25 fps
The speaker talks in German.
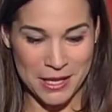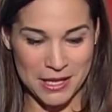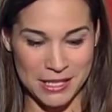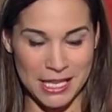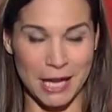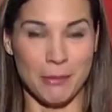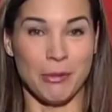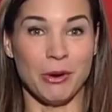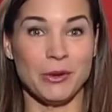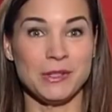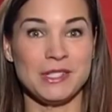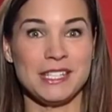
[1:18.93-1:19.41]

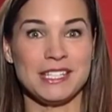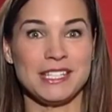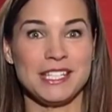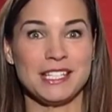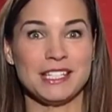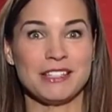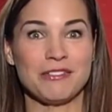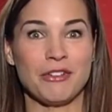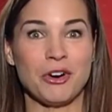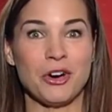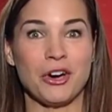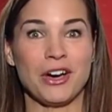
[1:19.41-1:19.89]
Ja, bei uns ist
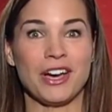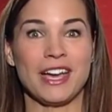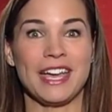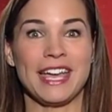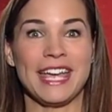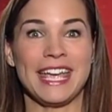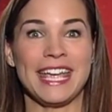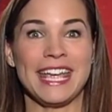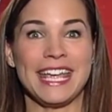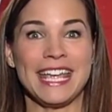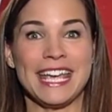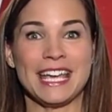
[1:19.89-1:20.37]
diese Woche
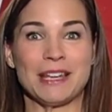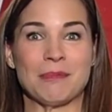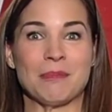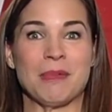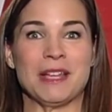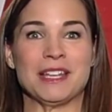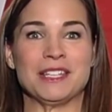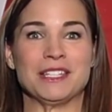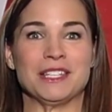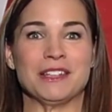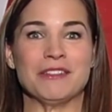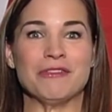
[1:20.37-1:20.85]

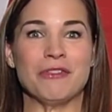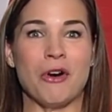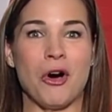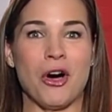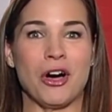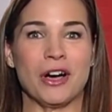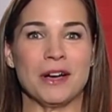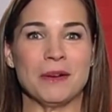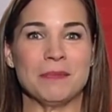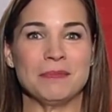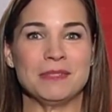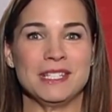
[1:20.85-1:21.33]

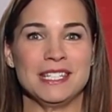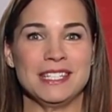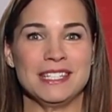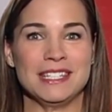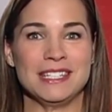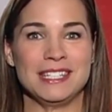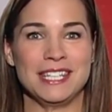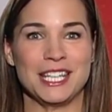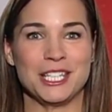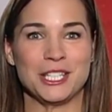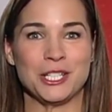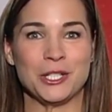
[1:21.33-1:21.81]
Erdmännchenwoche.
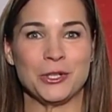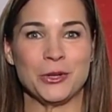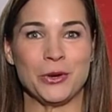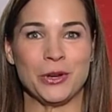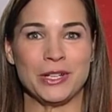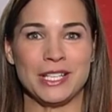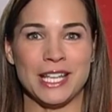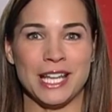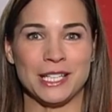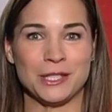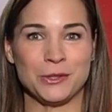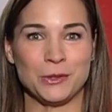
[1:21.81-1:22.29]
Die Tierchen
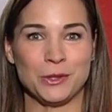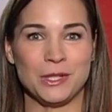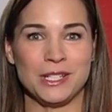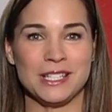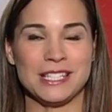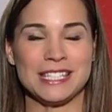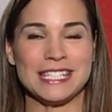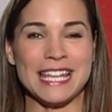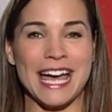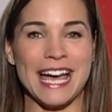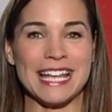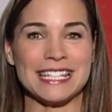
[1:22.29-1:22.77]
gehören ja zu den
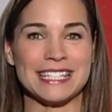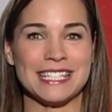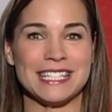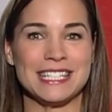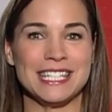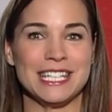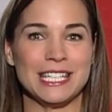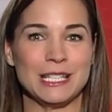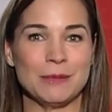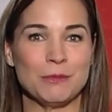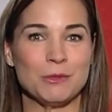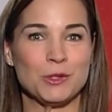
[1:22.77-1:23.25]
Stars in
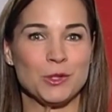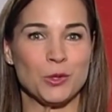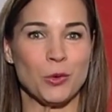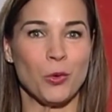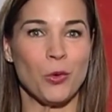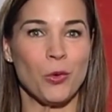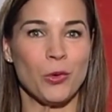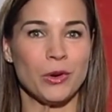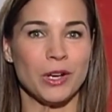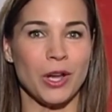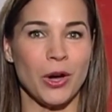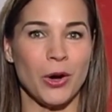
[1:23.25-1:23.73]
jedem
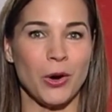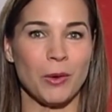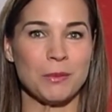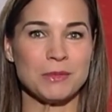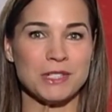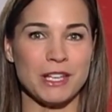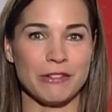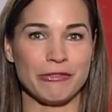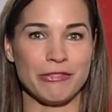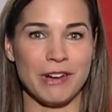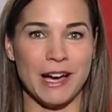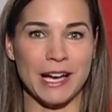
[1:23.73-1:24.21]
Zoo und auch im
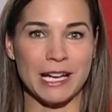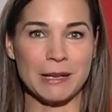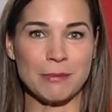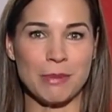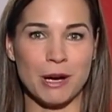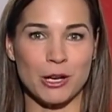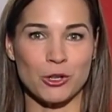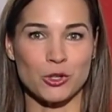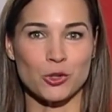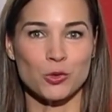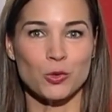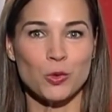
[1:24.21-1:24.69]

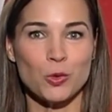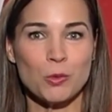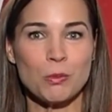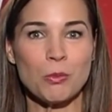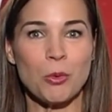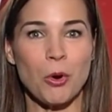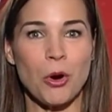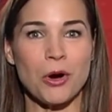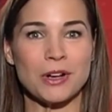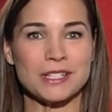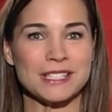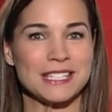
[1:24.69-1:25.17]
Safaripark
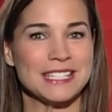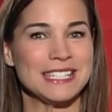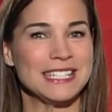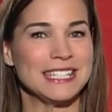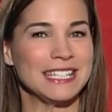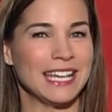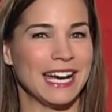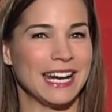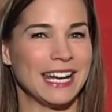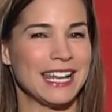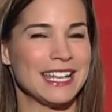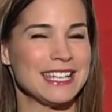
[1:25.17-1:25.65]
Stukenbrock sind
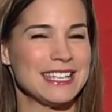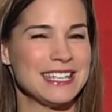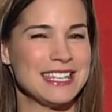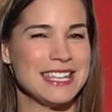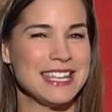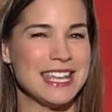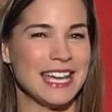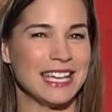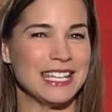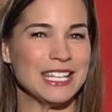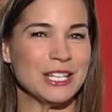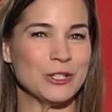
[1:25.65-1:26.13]
sie einer
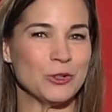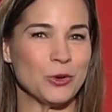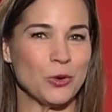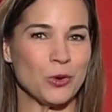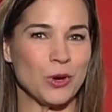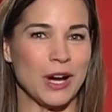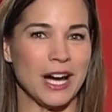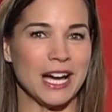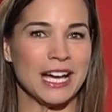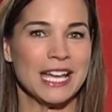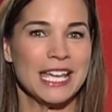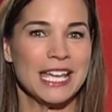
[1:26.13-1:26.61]
der
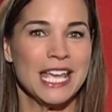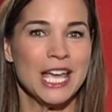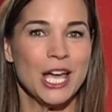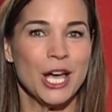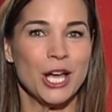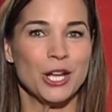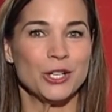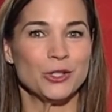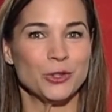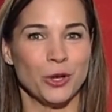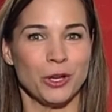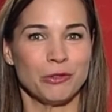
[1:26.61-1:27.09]
Hingucker.
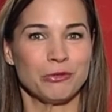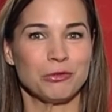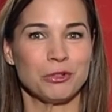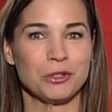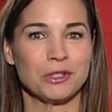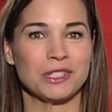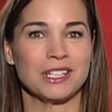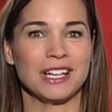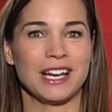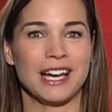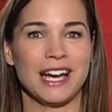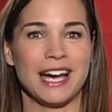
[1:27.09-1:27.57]
Dort
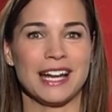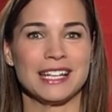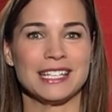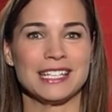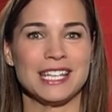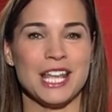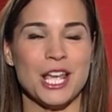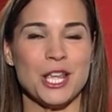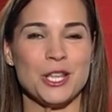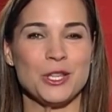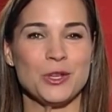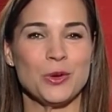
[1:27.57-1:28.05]
wurde gerade
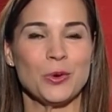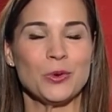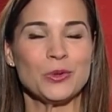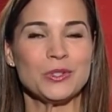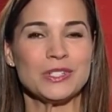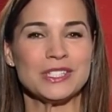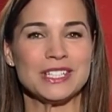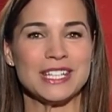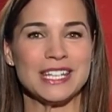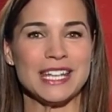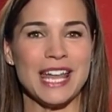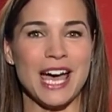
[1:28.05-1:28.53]
der
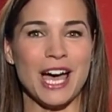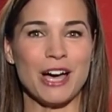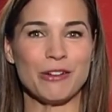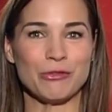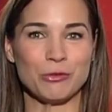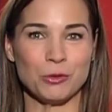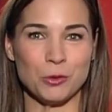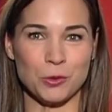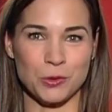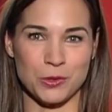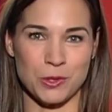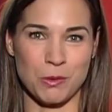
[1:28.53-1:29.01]
jüngste
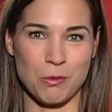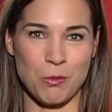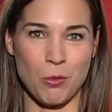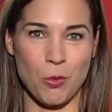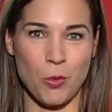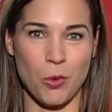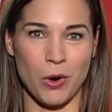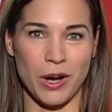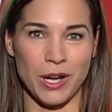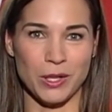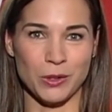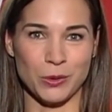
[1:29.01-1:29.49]
Nachwuchs
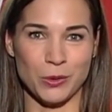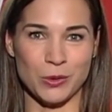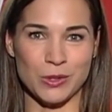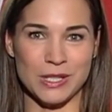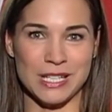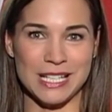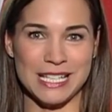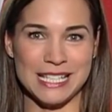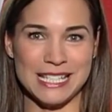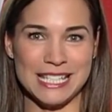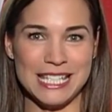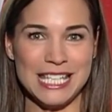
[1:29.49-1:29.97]
geboren
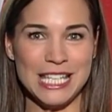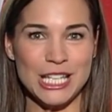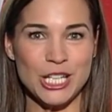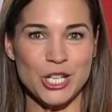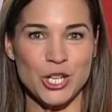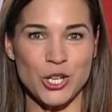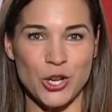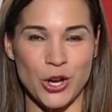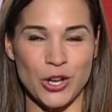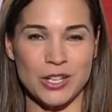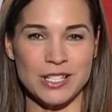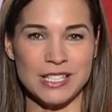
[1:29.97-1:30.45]
und Sie
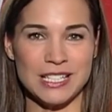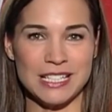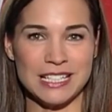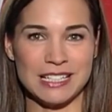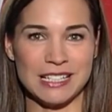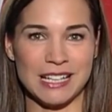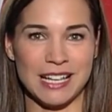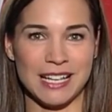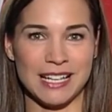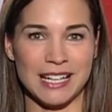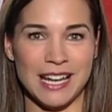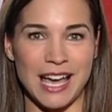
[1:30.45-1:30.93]
können die
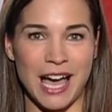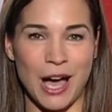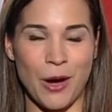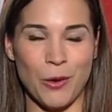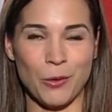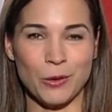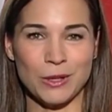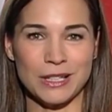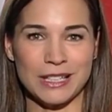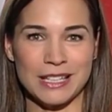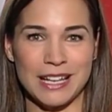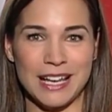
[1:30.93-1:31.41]
Kleinen
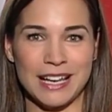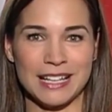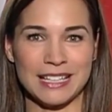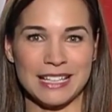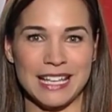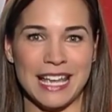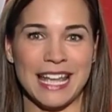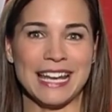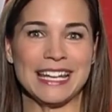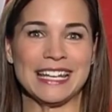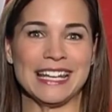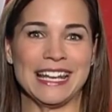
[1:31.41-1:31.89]
hautnah
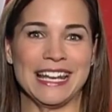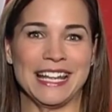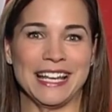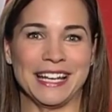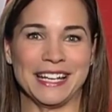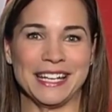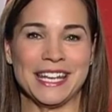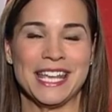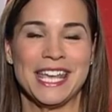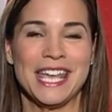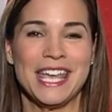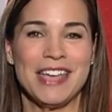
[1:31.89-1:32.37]

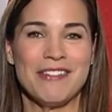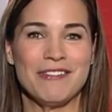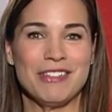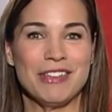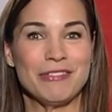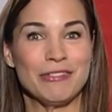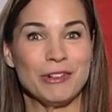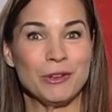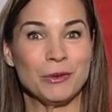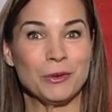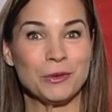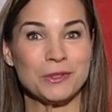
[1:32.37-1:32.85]
kennenlernen.
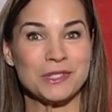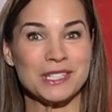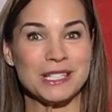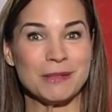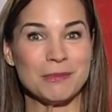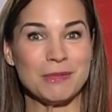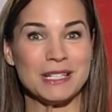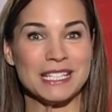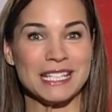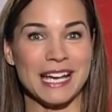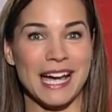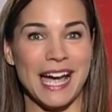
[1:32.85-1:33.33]
Wir verlosen
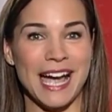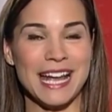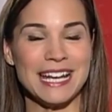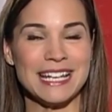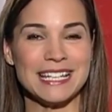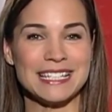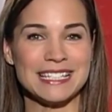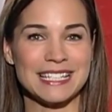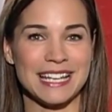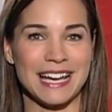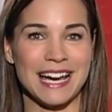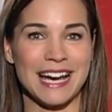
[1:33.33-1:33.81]
nämlich
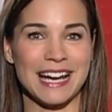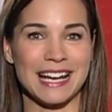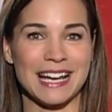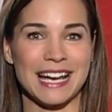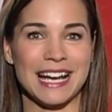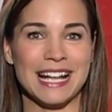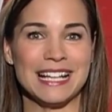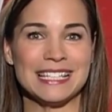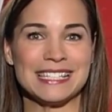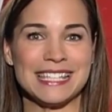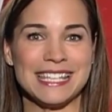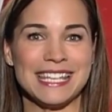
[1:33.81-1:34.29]
einen Tag
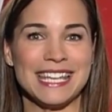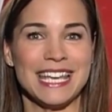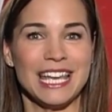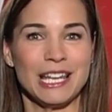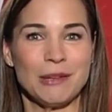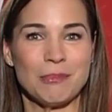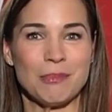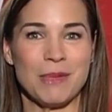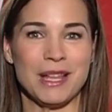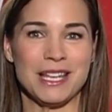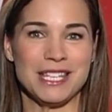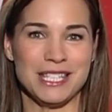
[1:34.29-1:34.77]
als
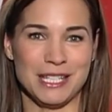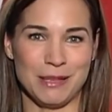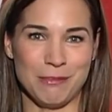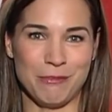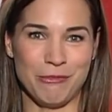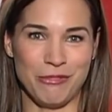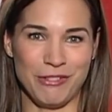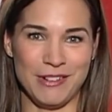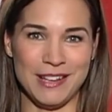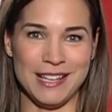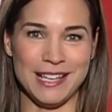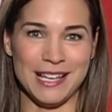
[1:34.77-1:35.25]

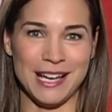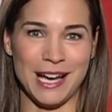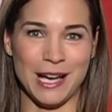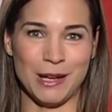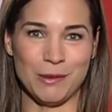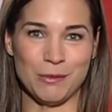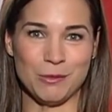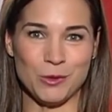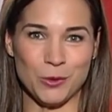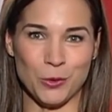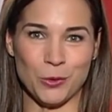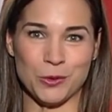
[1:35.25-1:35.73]
Erdmännchenpfleger
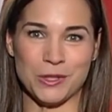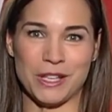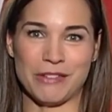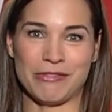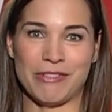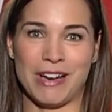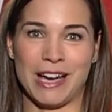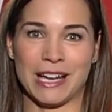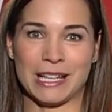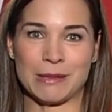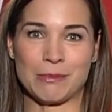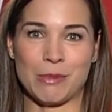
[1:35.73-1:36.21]
im Zoo
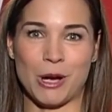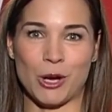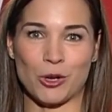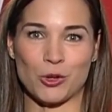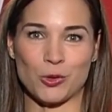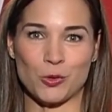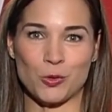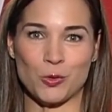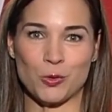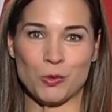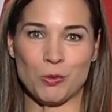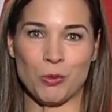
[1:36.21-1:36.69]
Safaripark
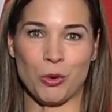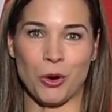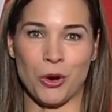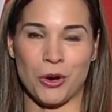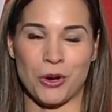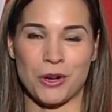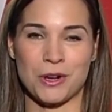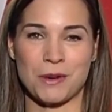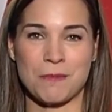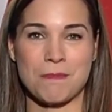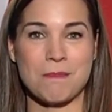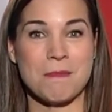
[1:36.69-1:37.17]

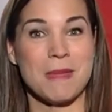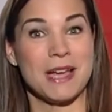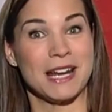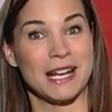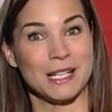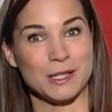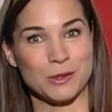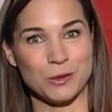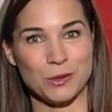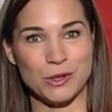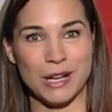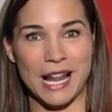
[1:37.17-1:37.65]
Stukenbrock. Mehr
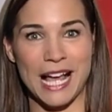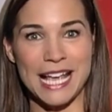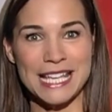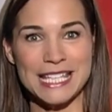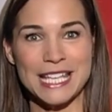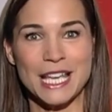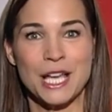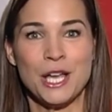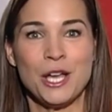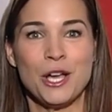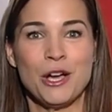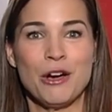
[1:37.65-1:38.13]
dazu
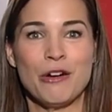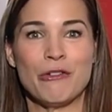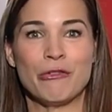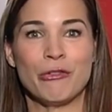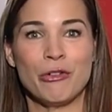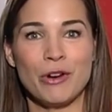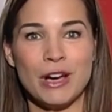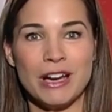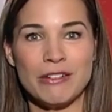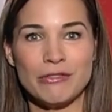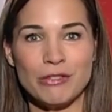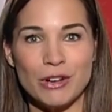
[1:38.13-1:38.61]
gleich.
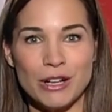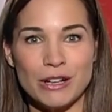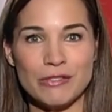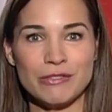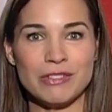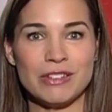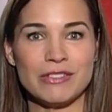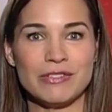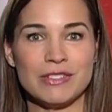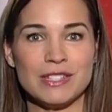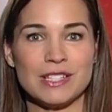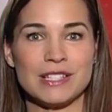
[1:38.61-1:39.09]
Vorher
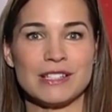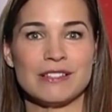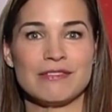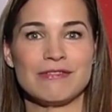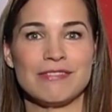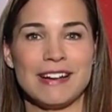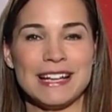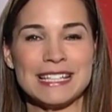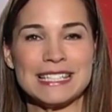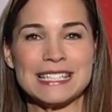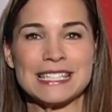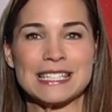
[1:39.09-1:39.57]
wollten wir
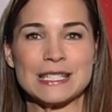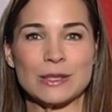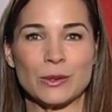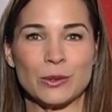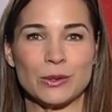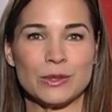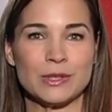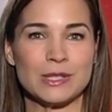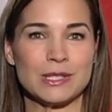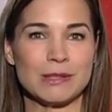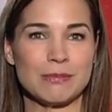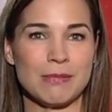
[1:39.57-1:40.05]
wissen, was
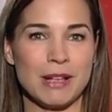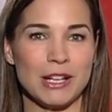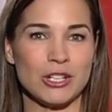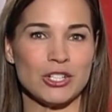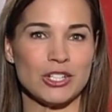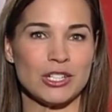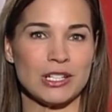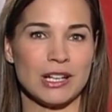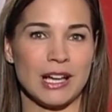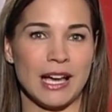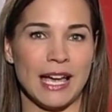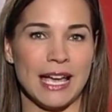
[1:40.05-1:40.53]
uns
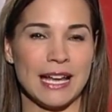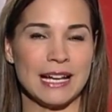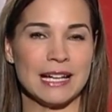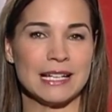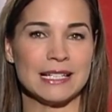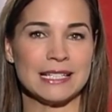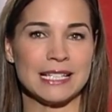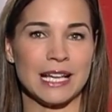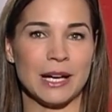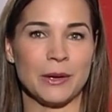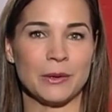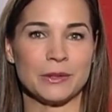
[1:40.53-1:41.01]
Menschen
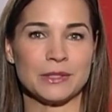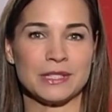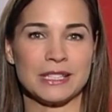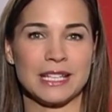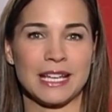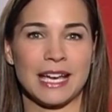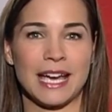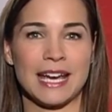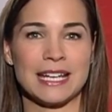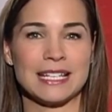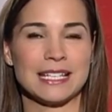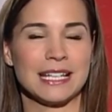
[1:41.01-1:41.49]
eigentlich
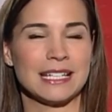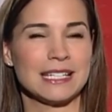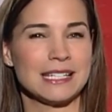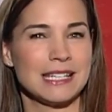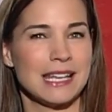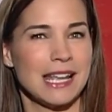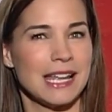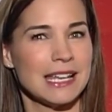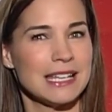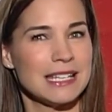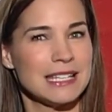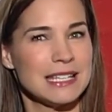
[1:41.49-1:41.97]
ausgerechnet
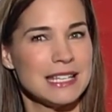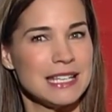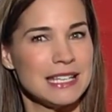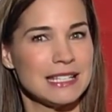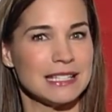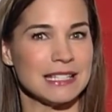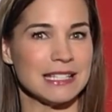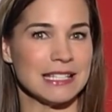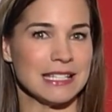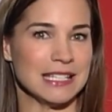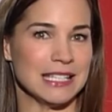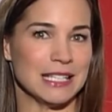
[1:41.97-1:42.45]
an
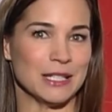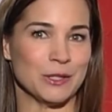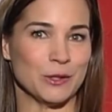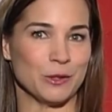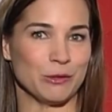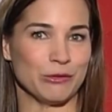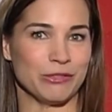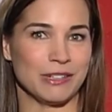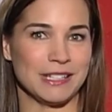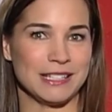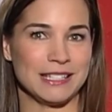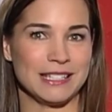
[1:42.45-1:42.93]
diesen Tieren
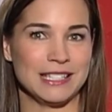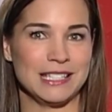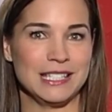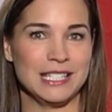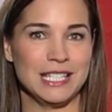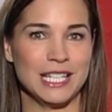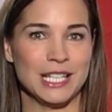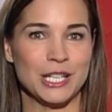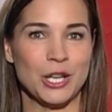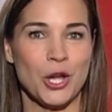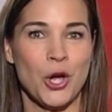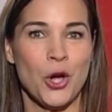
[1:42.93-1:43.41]
so
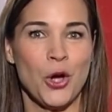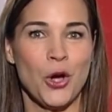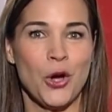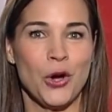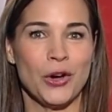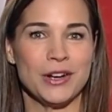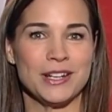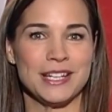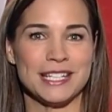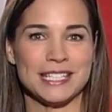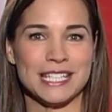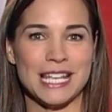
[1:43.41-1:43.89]
fasziniert
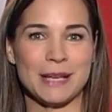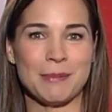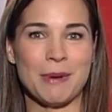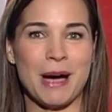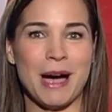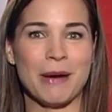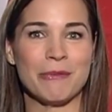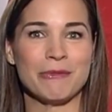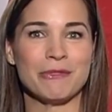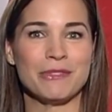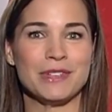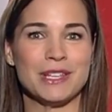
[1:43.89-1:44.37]
und deshalb
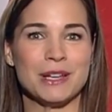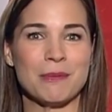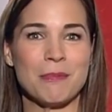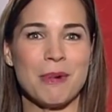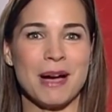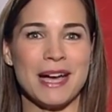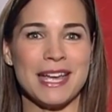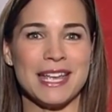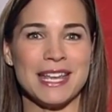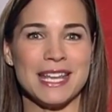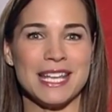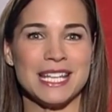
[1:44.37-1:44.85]
haben wir
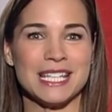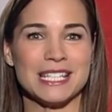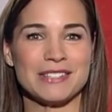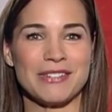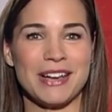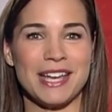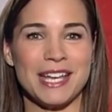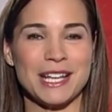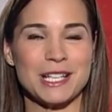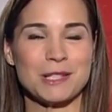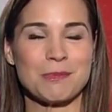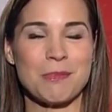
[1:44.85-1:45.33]
bei
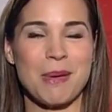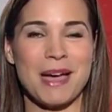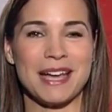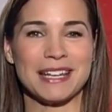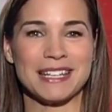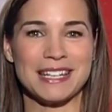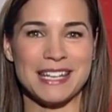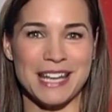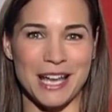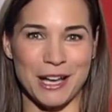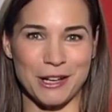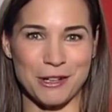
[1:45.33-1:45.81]
zwei
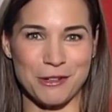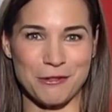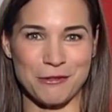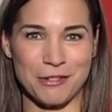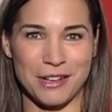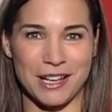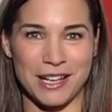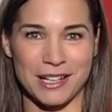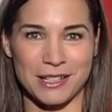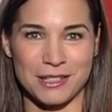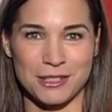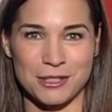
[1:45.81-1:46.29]
Experten
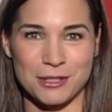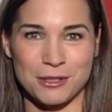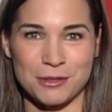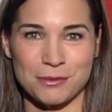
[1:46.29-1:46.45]
nachgefragt.